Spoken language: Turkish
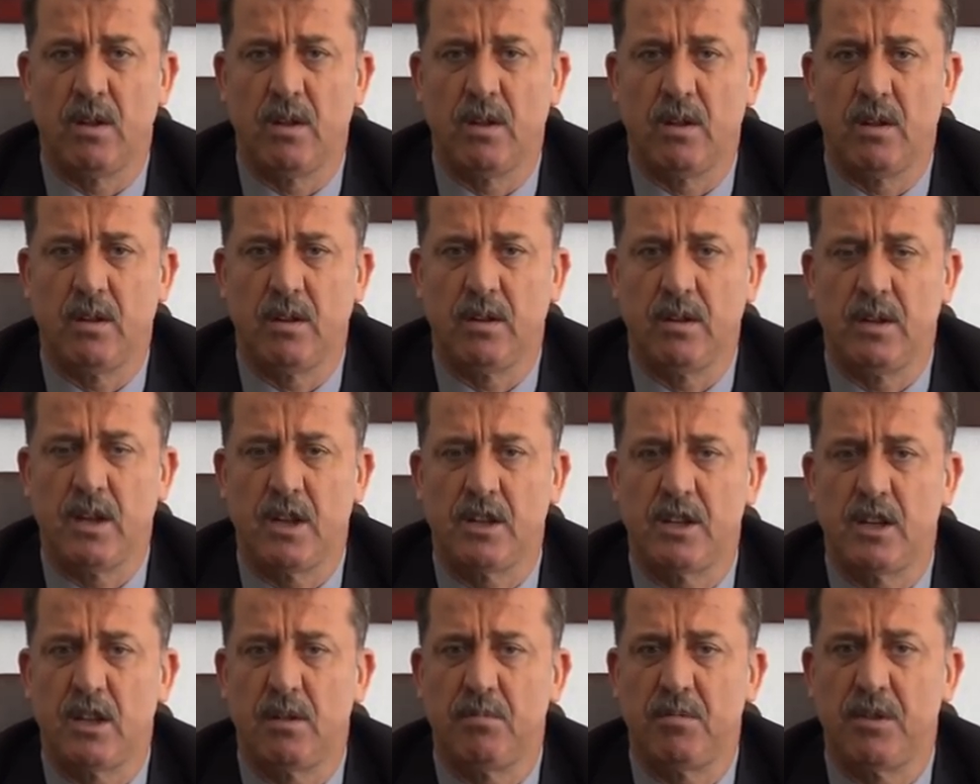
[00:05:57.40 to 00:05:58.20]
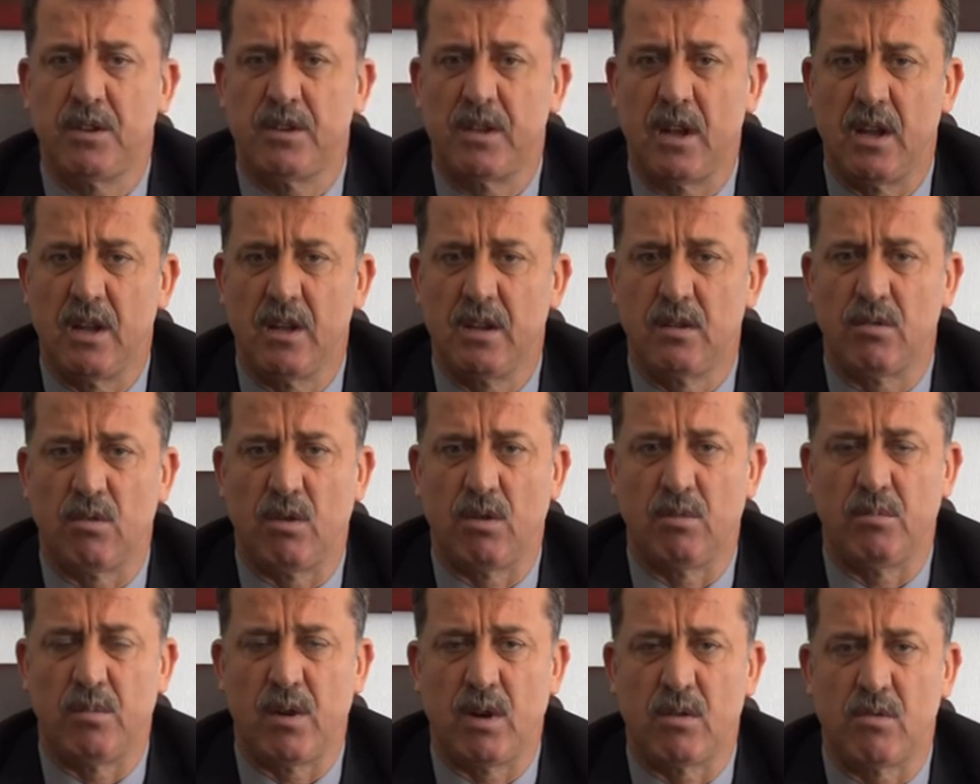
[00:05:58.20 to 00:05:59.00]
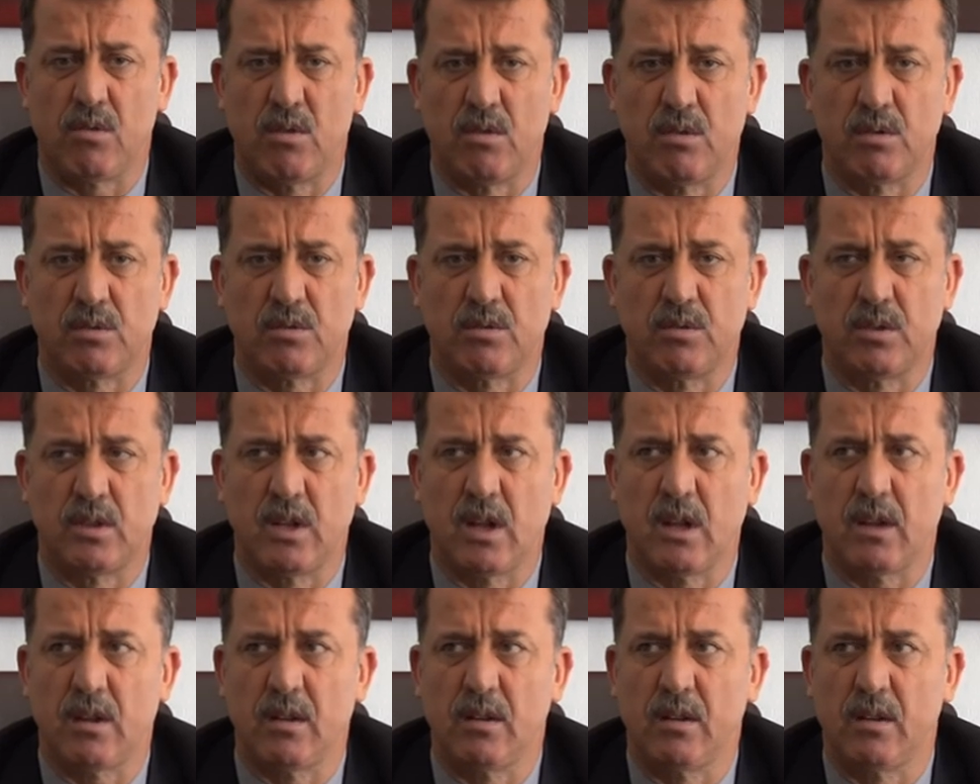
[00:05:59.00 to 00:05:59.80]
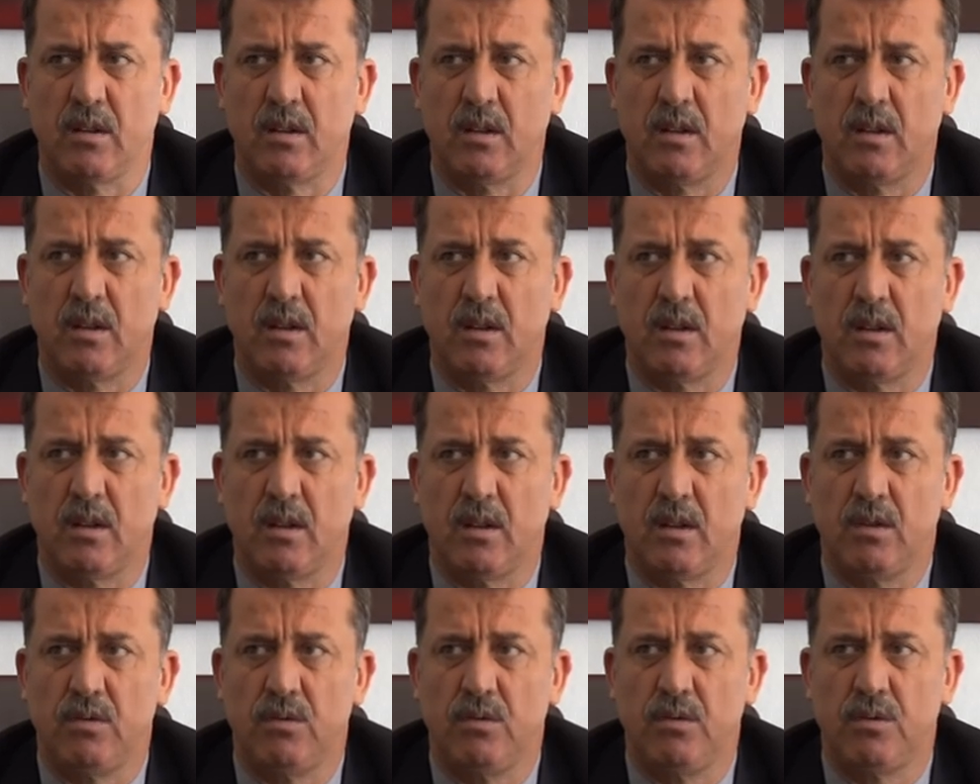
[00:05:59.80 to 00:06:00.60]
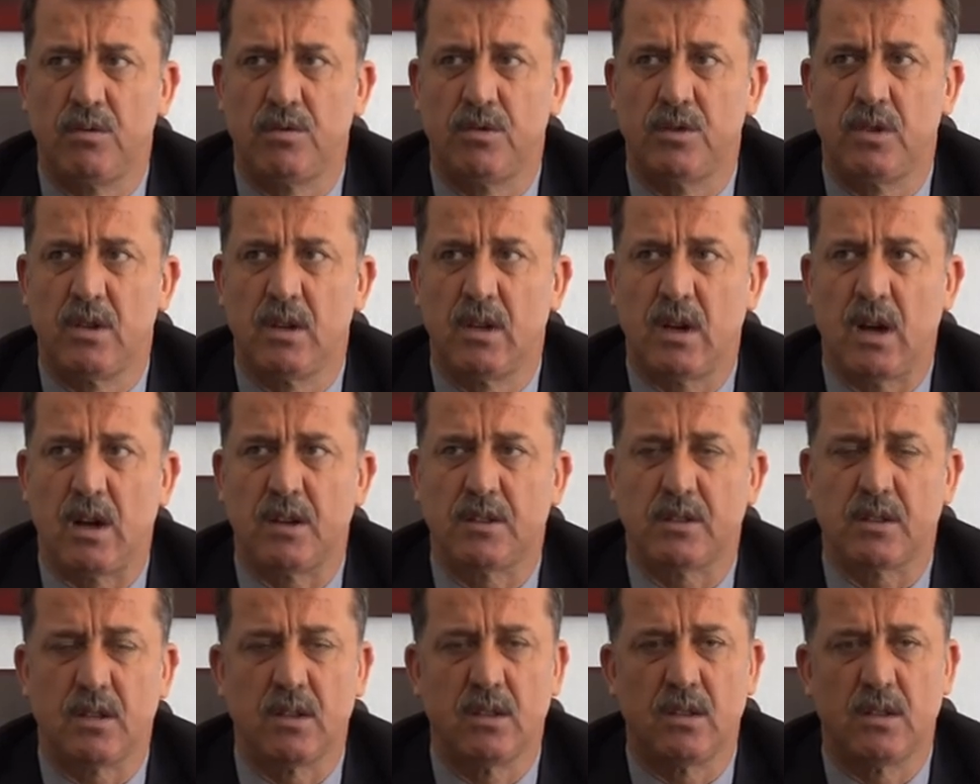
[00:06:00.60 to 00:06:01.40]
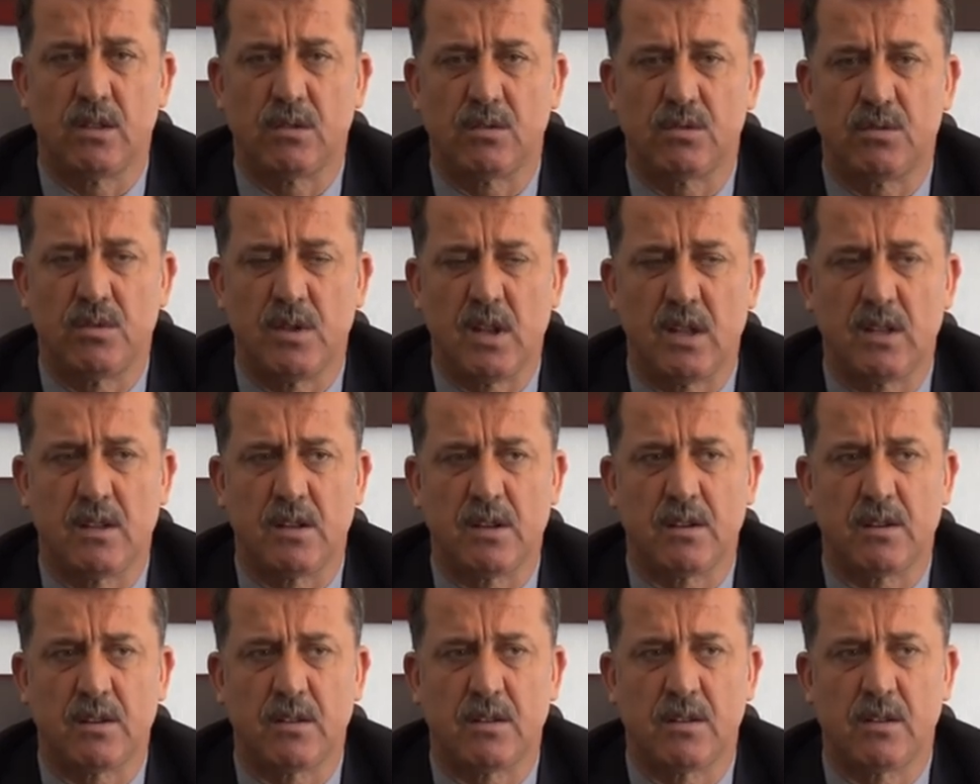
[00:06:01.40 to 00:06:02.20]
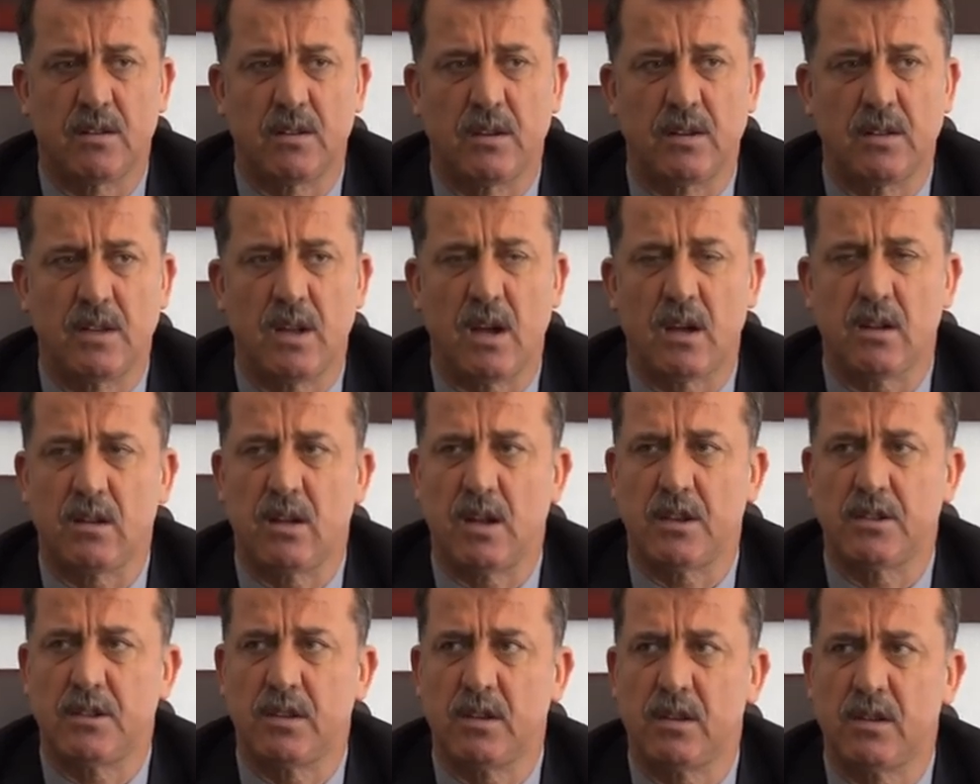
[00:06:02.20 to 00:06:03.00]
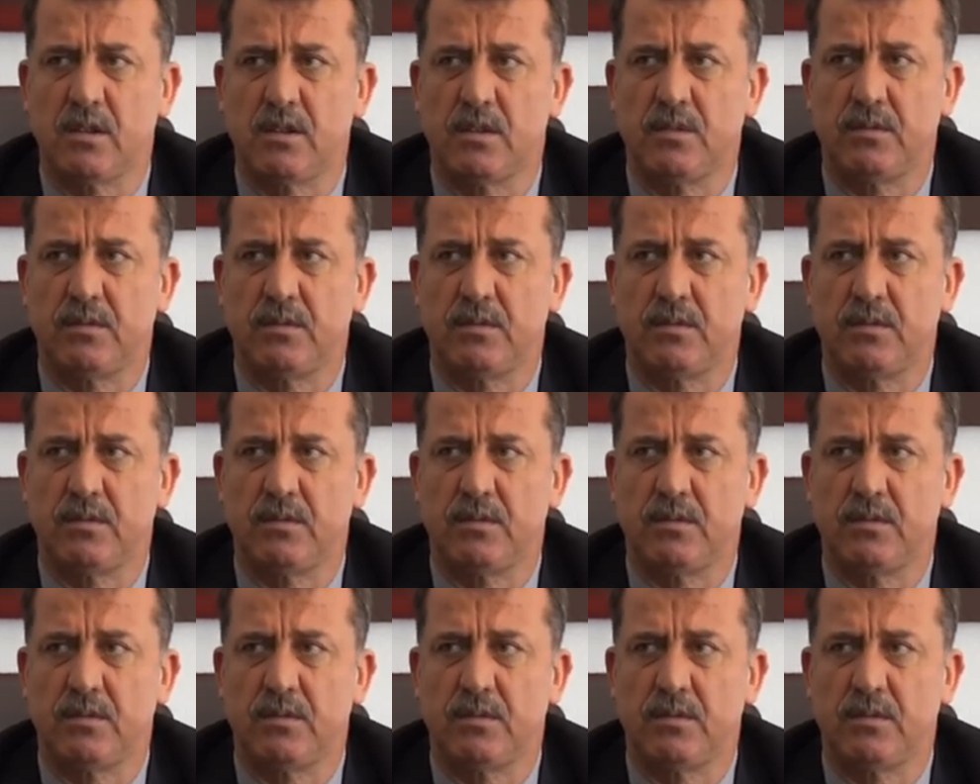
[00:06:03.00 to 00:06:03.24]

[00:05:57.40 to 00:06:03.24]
e, yeşil bir şehir olma konusunda 3 yılı aşkındır süredir yaklaşık